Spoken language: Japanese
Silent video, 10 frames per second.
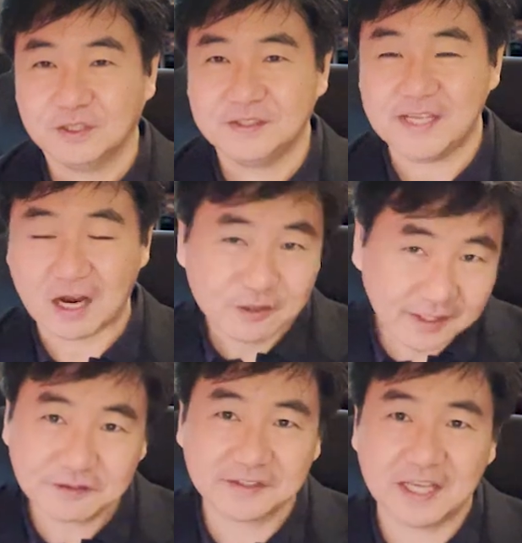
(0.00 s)
う役
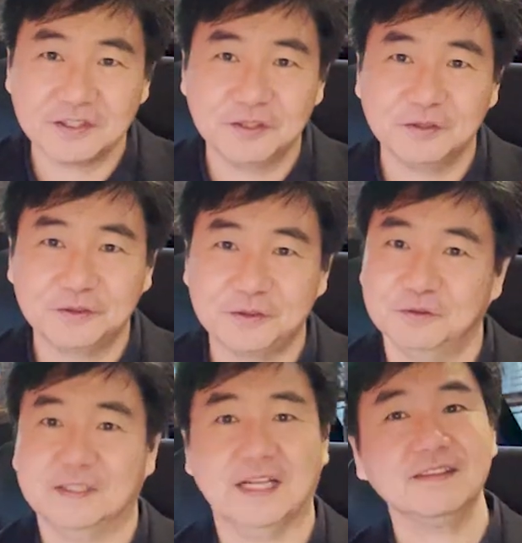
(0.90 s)
立つ研究っていう
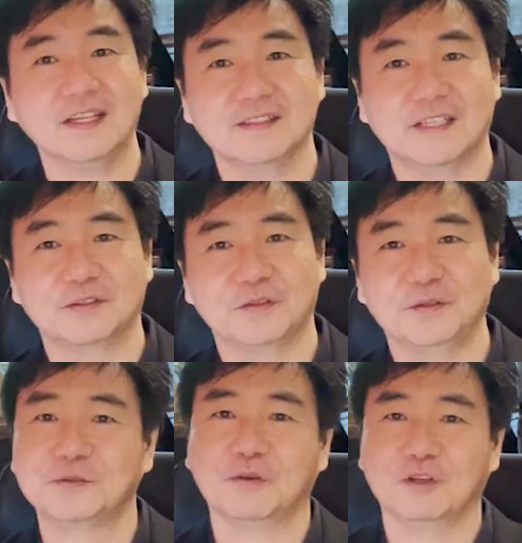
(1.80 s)
のは何なんだとい
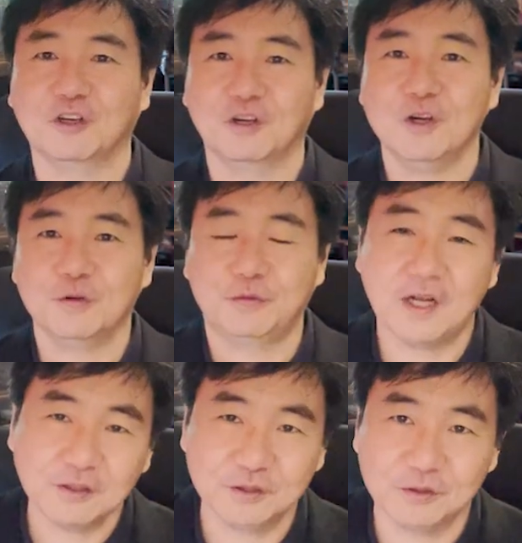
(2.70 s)
うところを
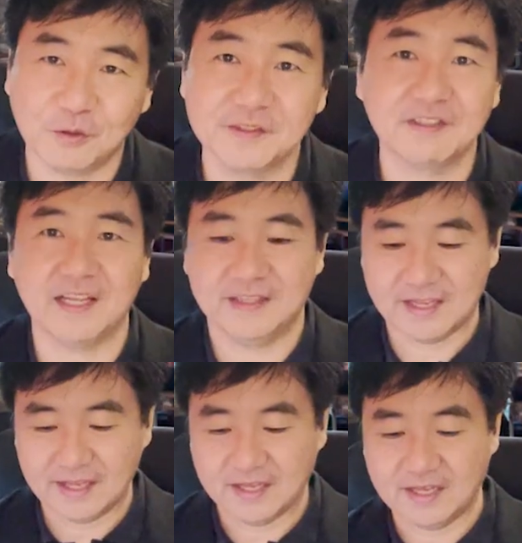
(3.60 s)
深く掘り下げ
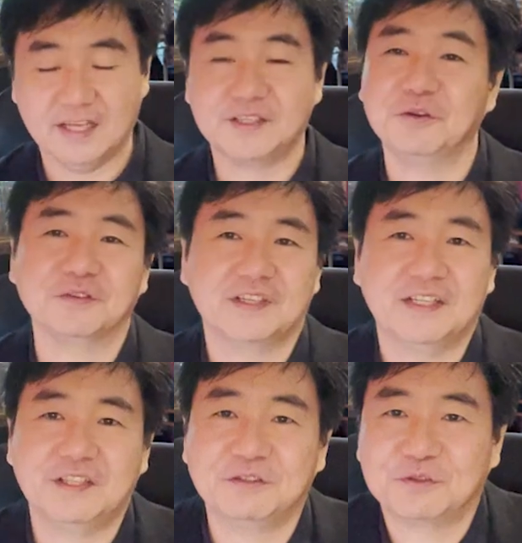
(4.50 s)
て、えー、議論さ
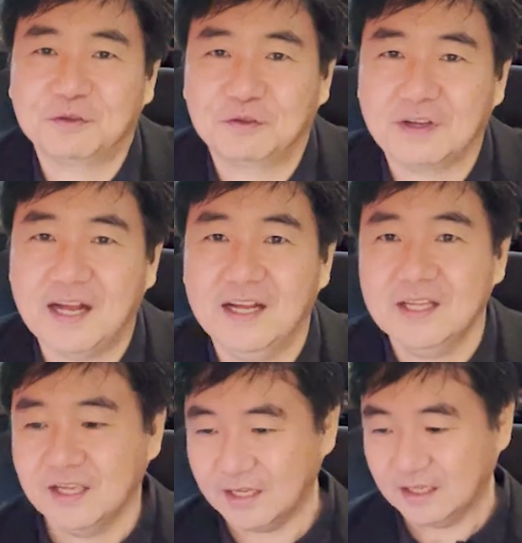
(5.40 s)
れているところが、
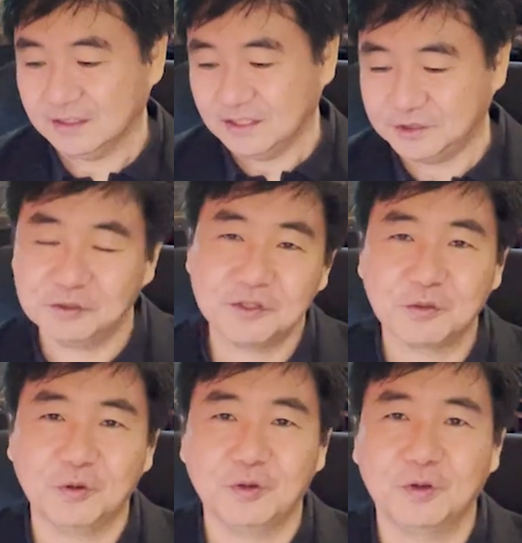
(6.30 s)
えー、非常に
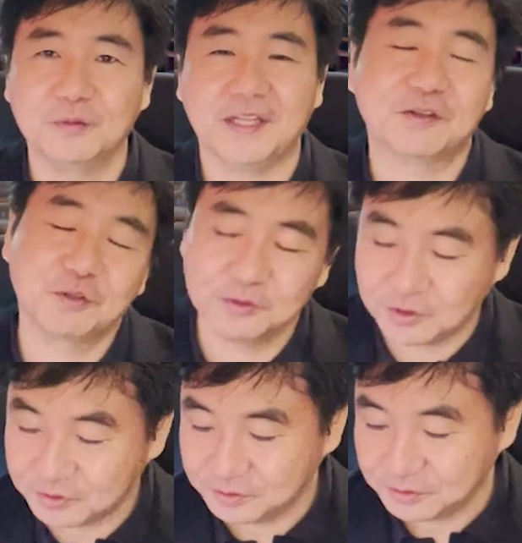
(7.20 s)
こう納得
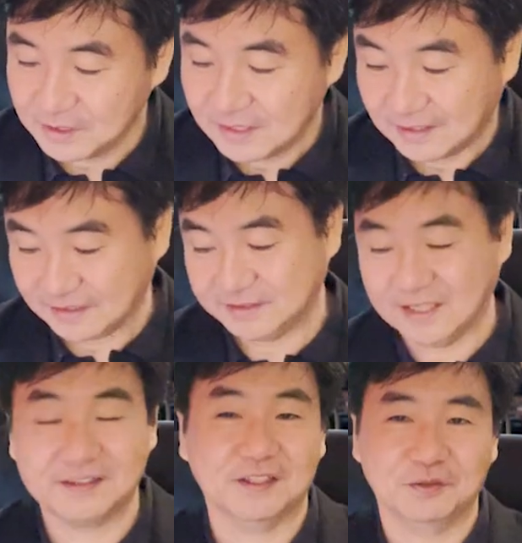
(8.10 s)
のいく話
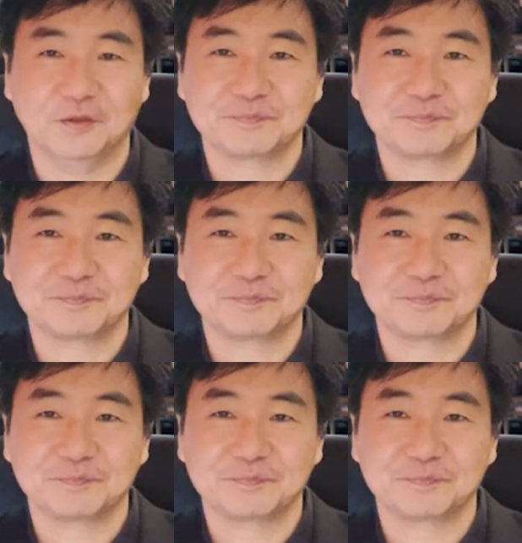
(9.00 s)
であったと